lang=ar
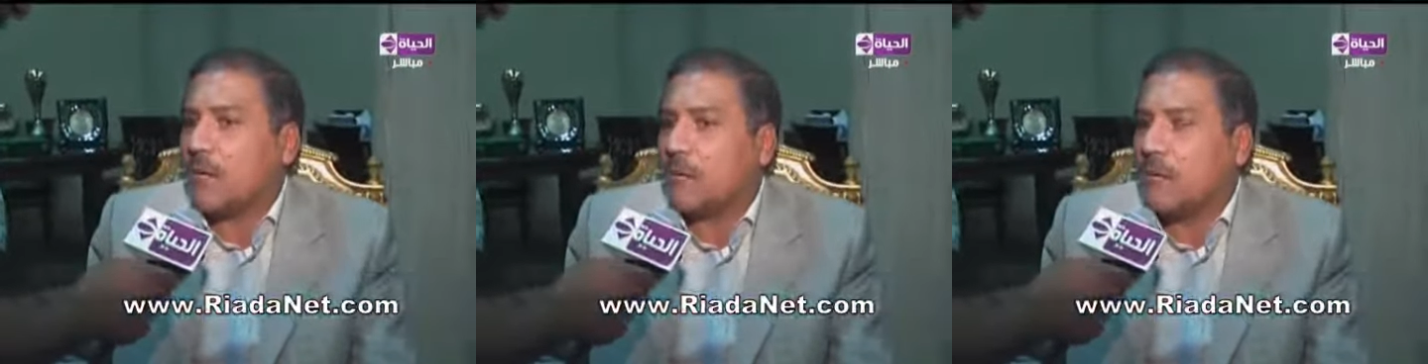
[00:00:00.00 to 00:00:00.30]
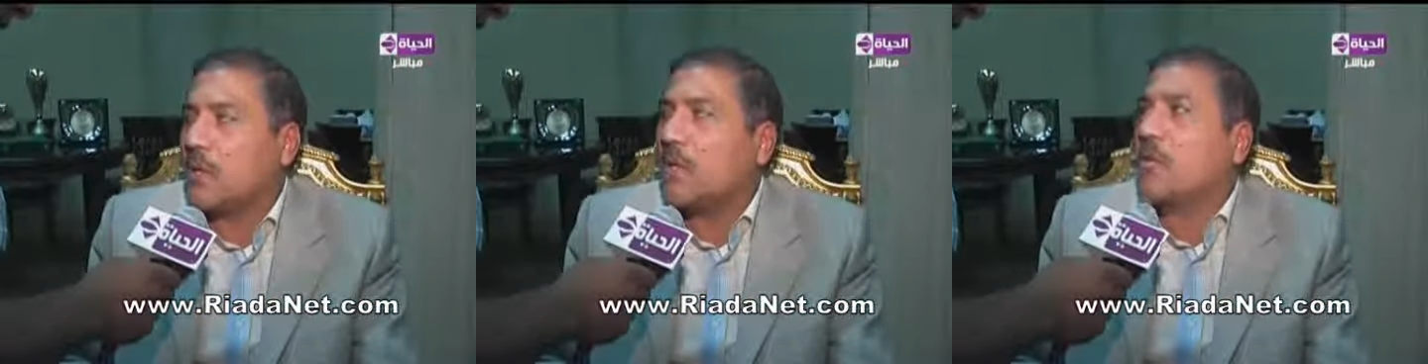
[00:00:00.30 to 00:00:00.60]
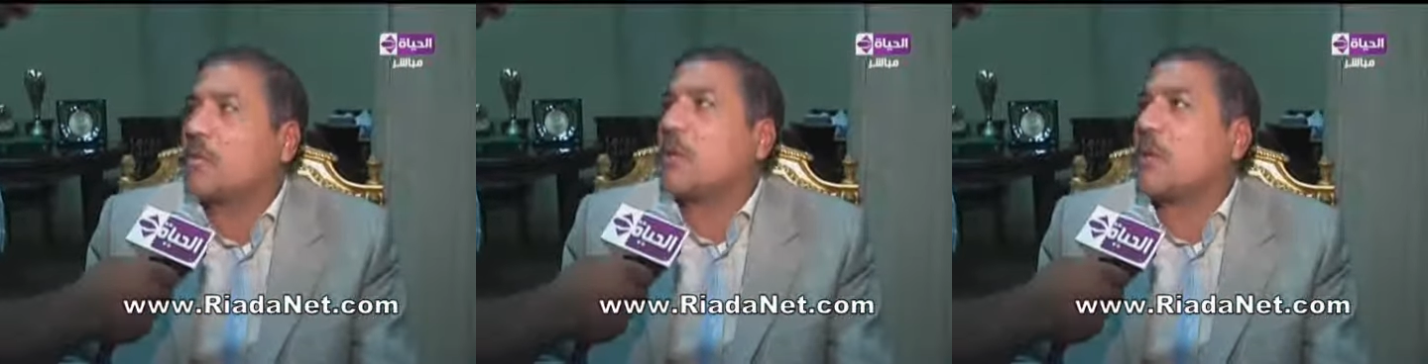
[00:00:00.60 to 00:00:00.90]

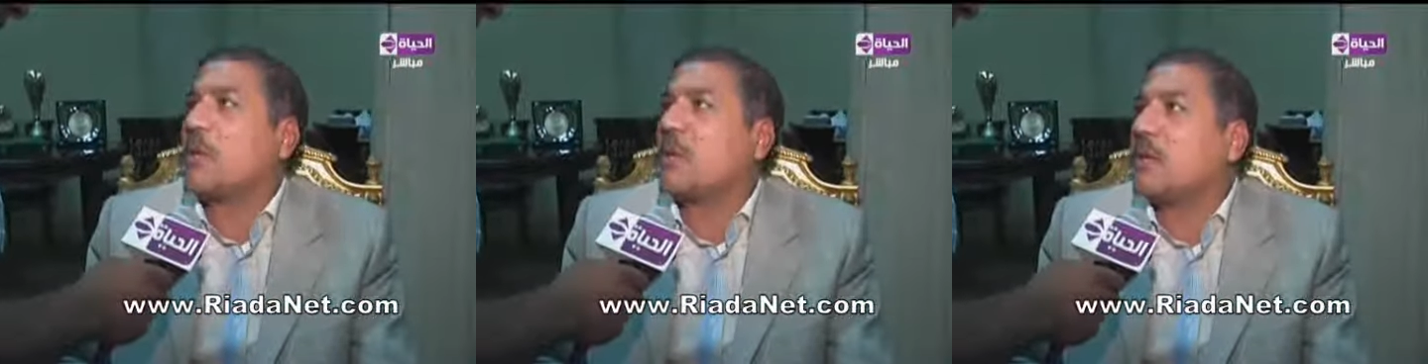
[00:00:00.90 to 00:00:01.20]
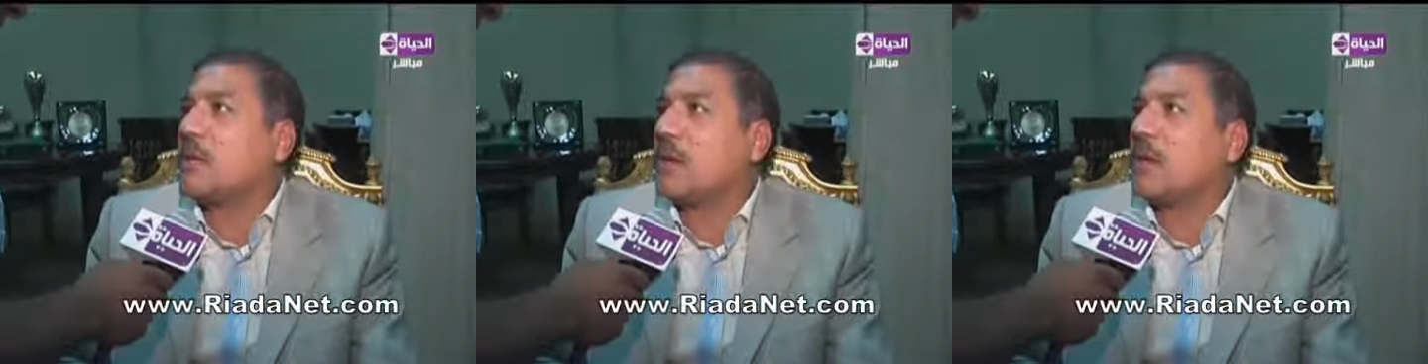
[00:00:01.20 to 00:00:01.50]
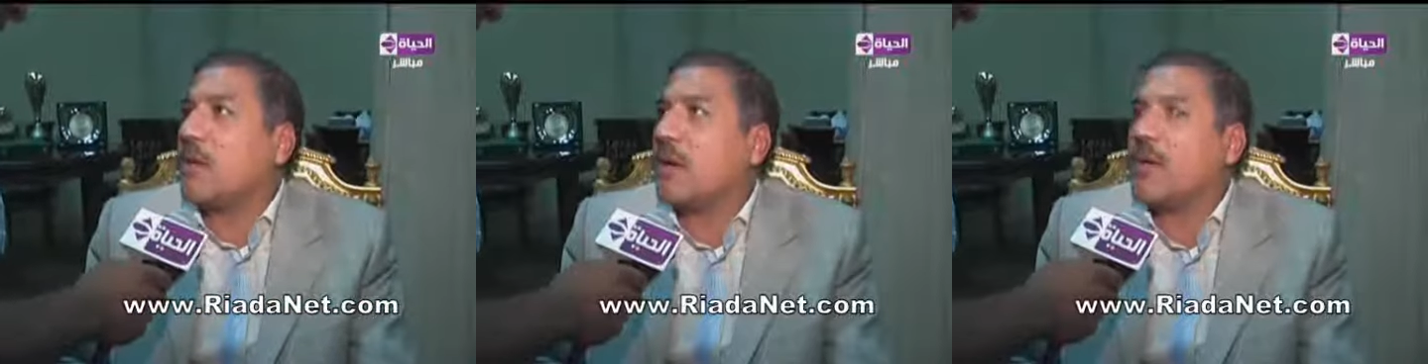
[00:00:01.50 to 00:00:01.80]
وطبقا
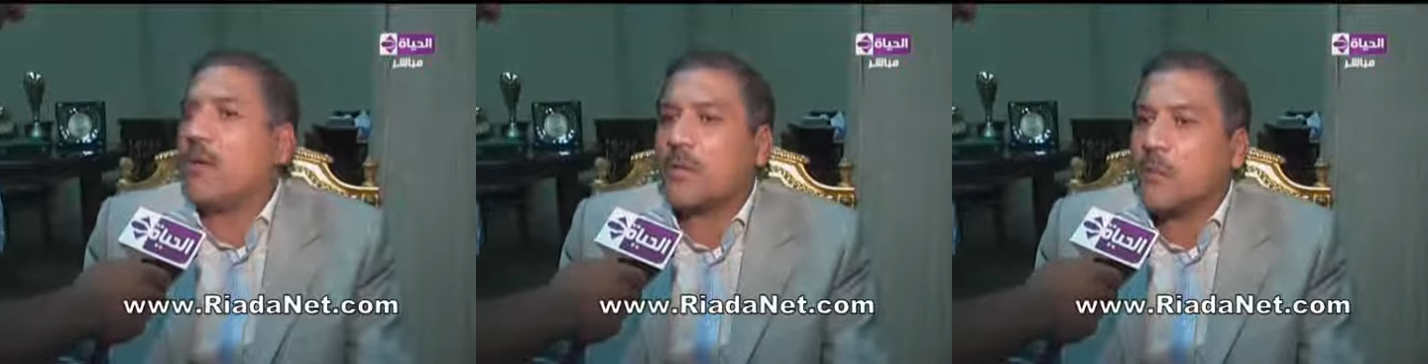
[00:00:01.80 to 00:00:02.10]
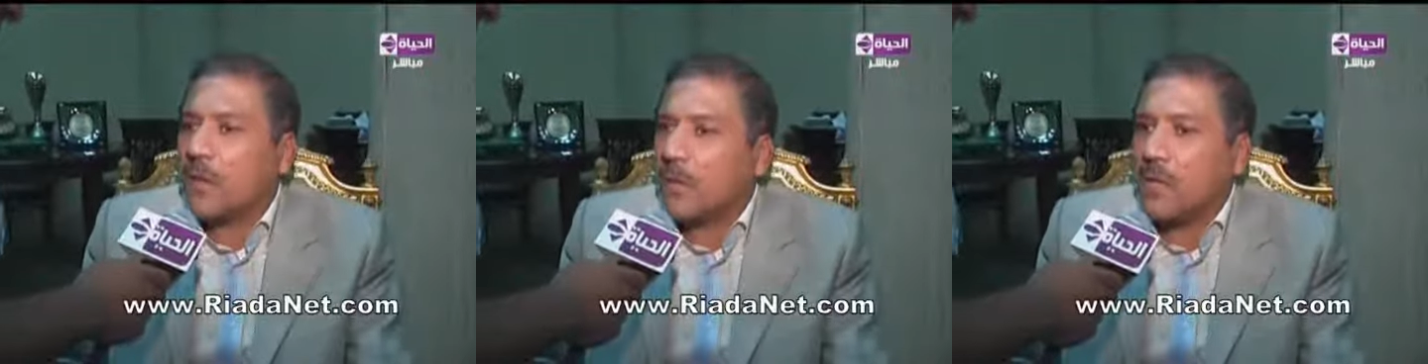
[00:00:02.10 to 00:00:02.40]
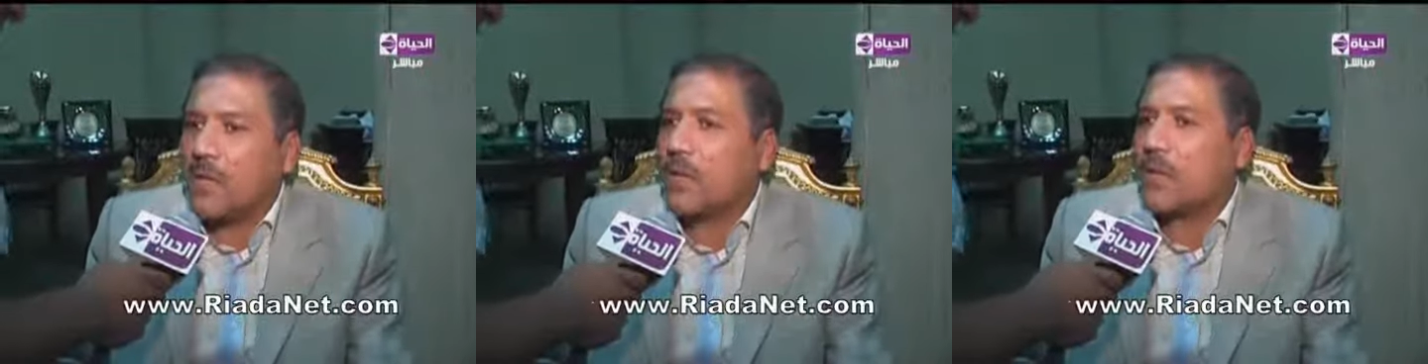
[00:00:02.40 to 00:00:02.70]
للوائح وطبقا
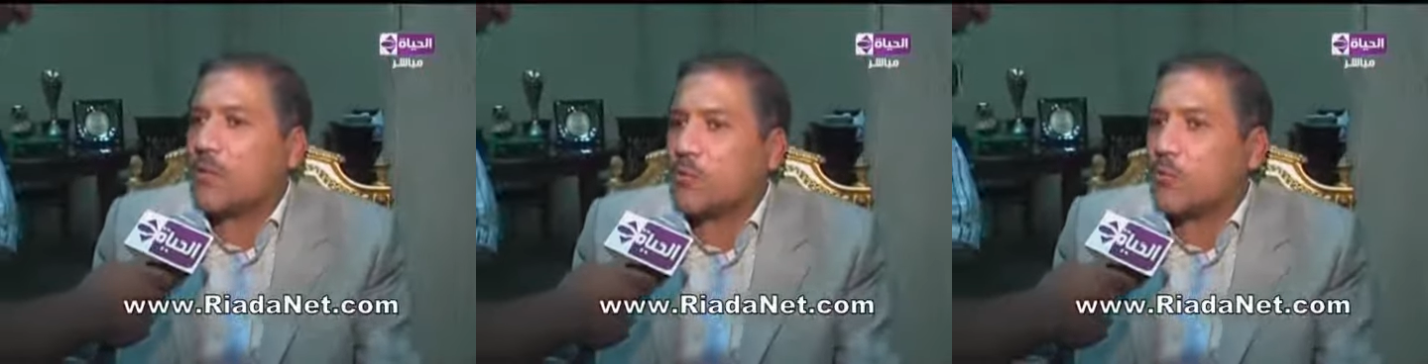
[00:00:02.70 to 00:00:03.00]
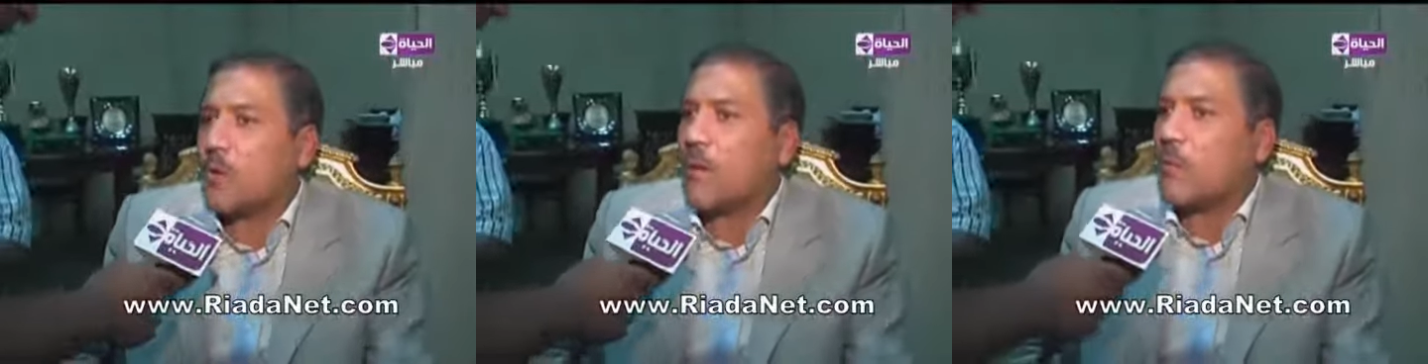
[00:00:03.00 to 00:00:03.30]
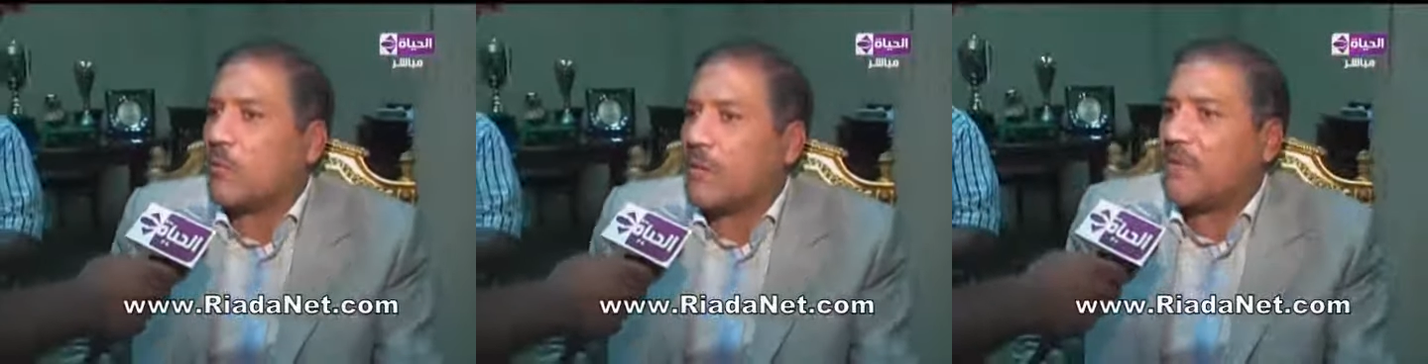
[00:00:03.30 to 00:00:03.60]
للاصول
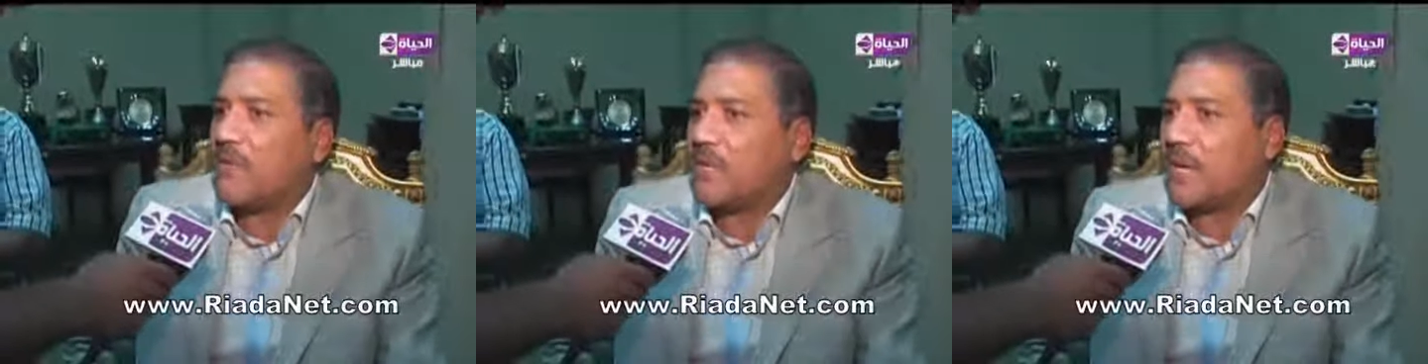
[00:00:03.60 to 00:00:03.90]
المعمول معمول بيها في